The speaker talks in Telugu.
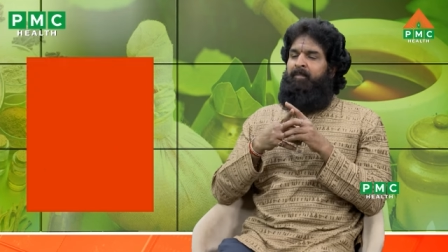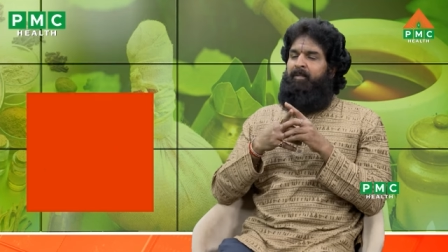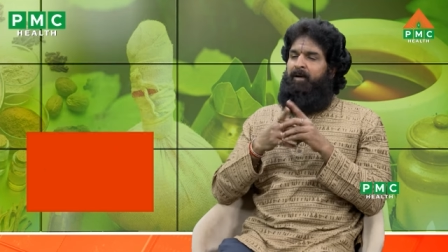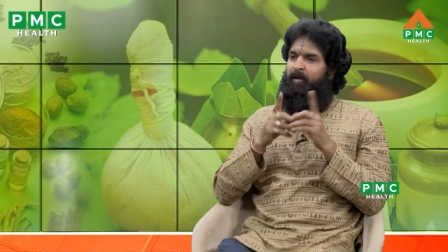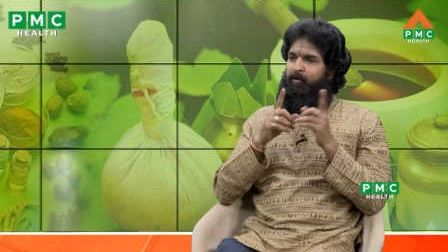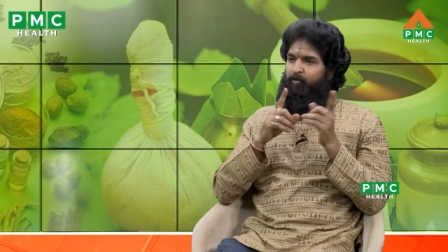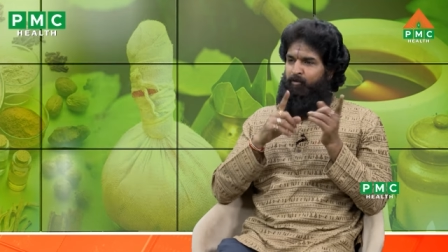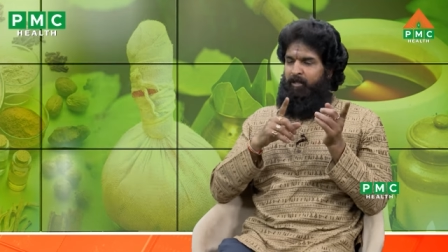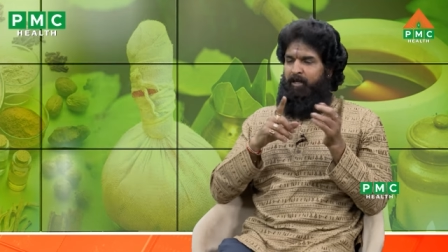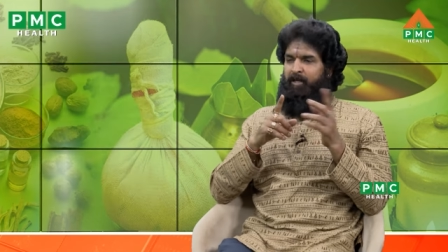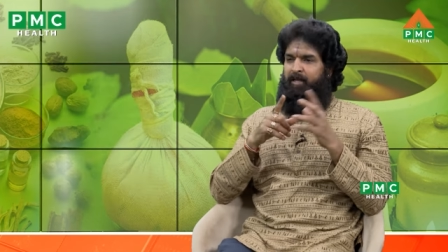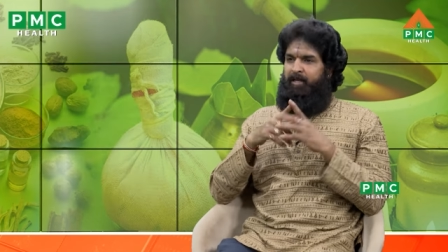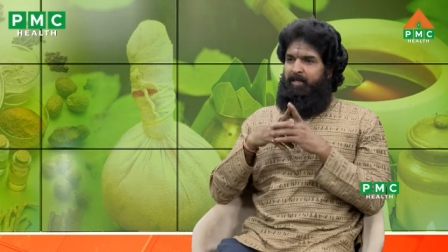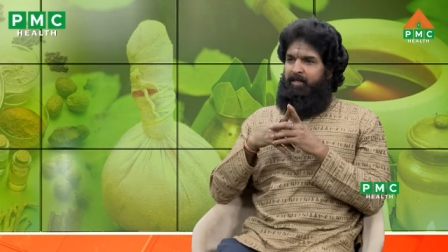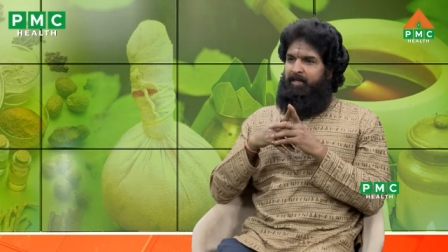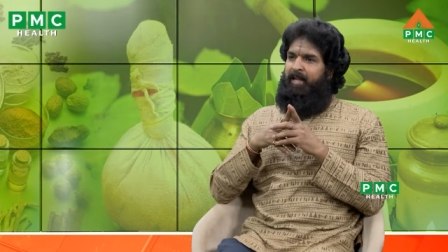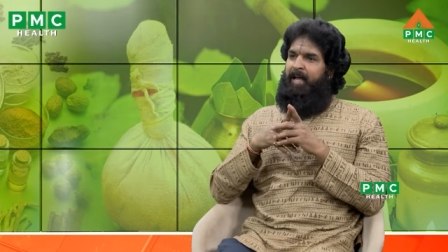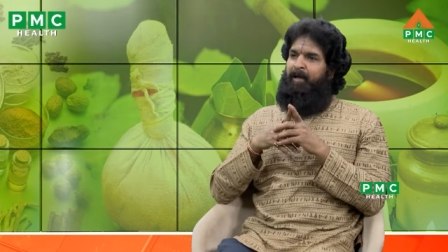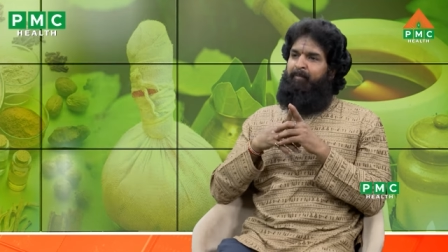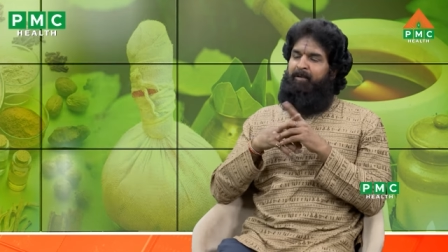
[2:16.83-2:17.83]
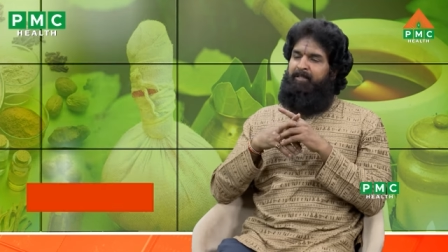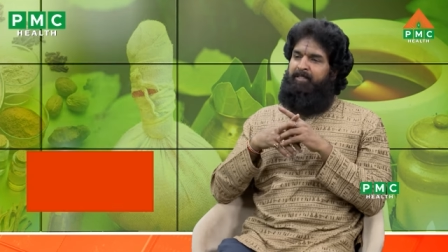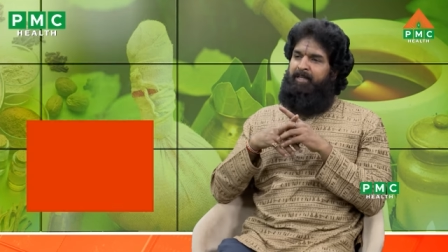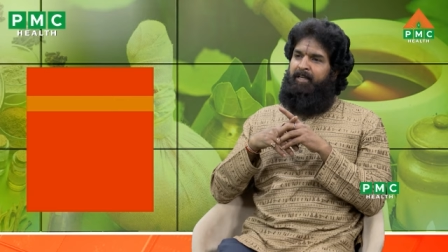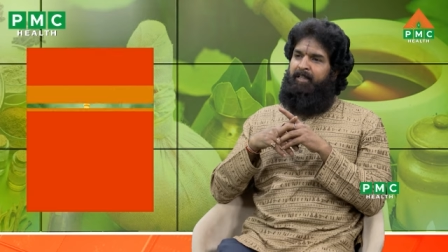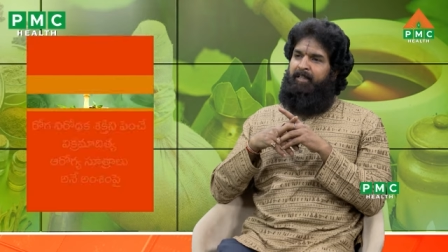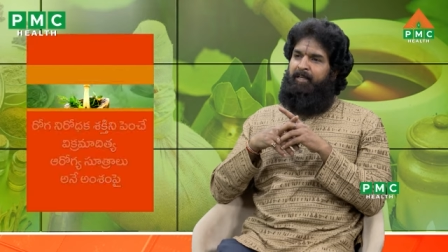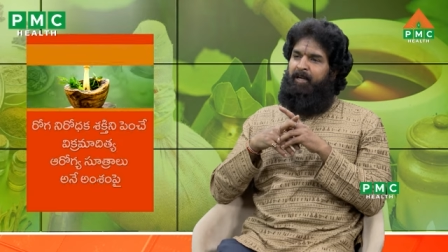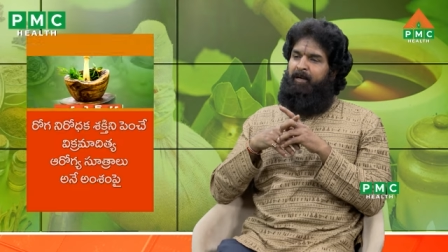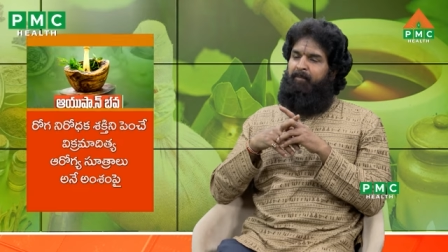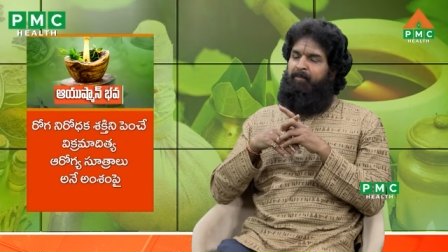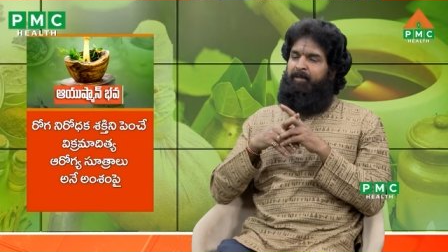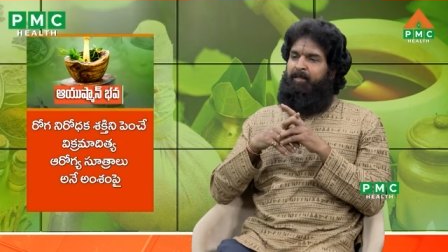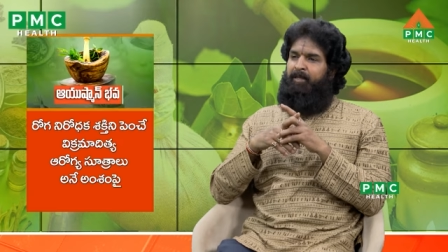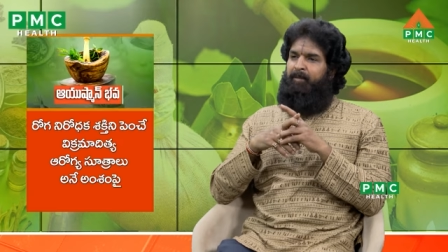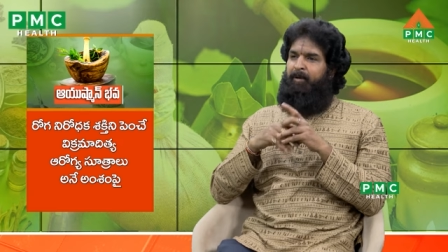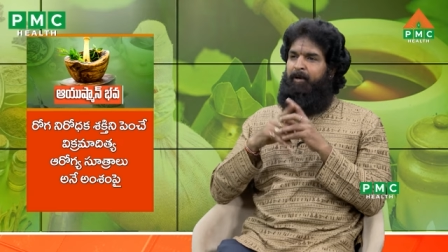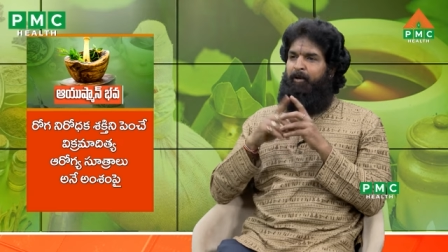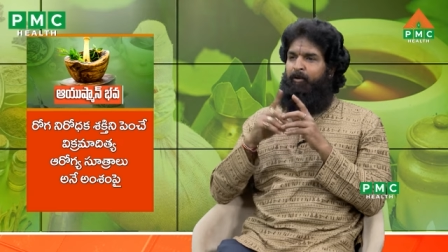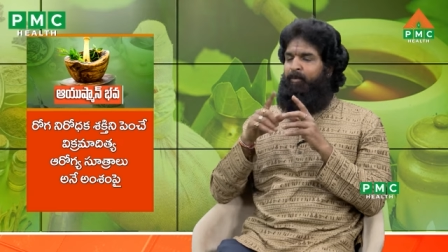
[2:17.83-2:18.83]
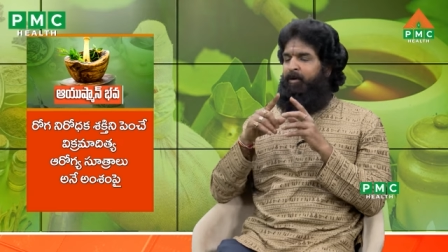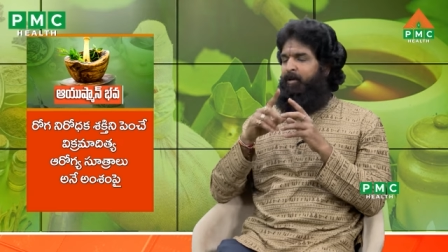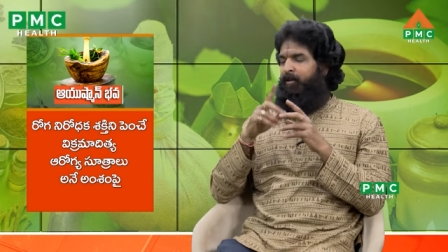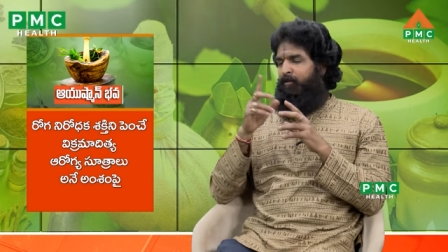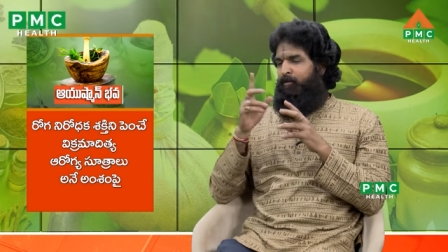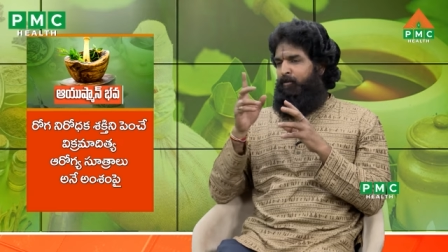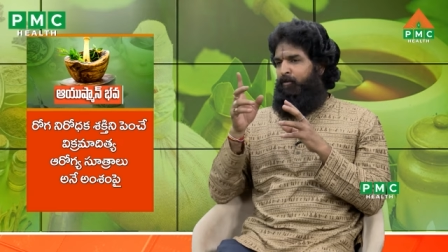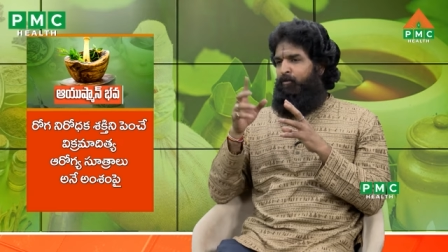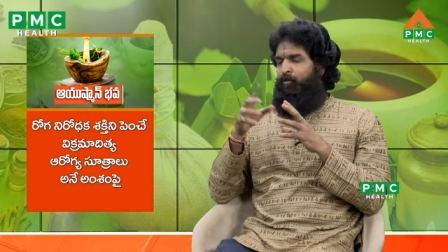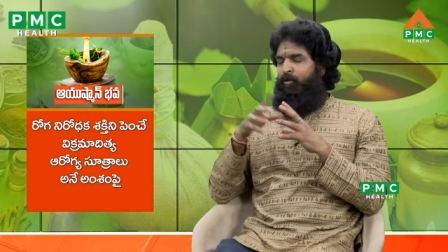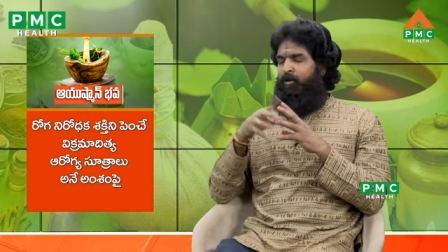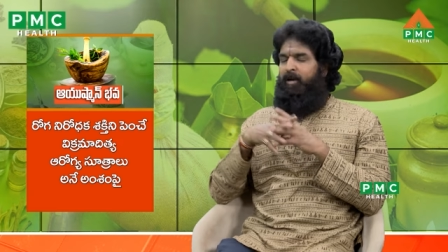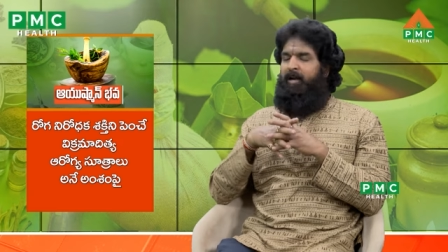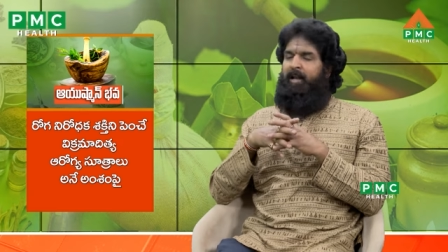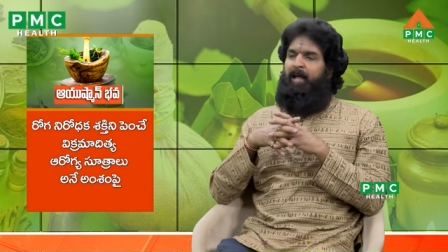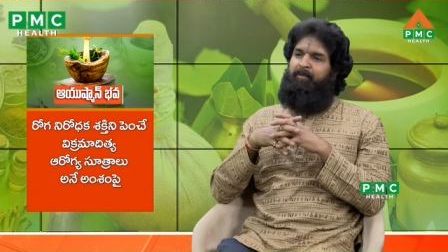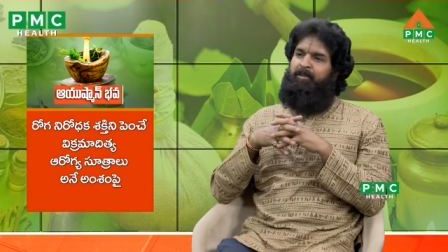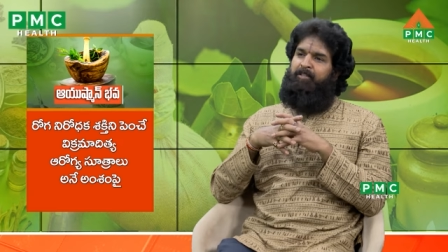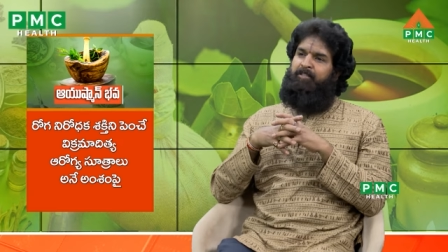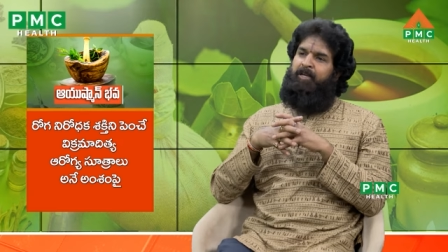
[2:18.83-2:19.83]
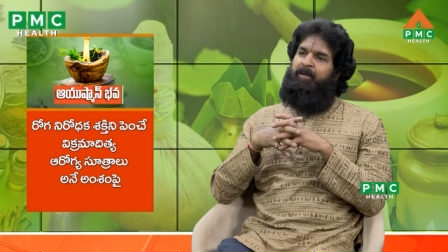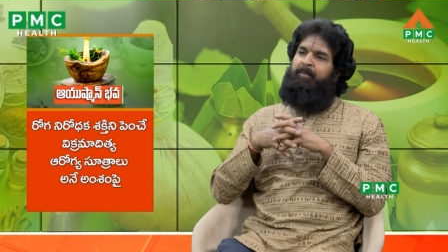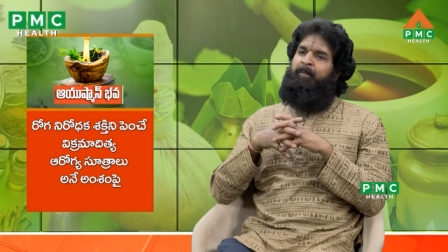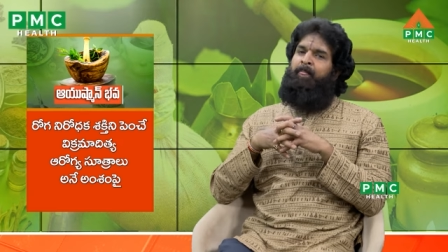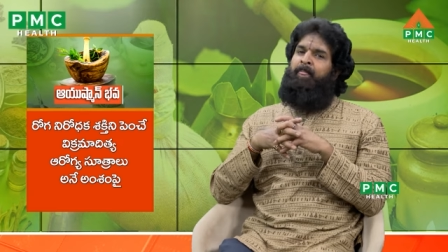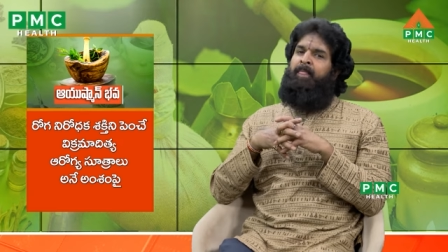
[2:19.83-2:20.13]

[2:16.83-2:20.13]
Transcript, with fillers: అరుగుదల డ్యామేజ్ అయింది కాబట్టి బయోమెట్రిక్లు కూడా డ్యామేజ్ అయ్యి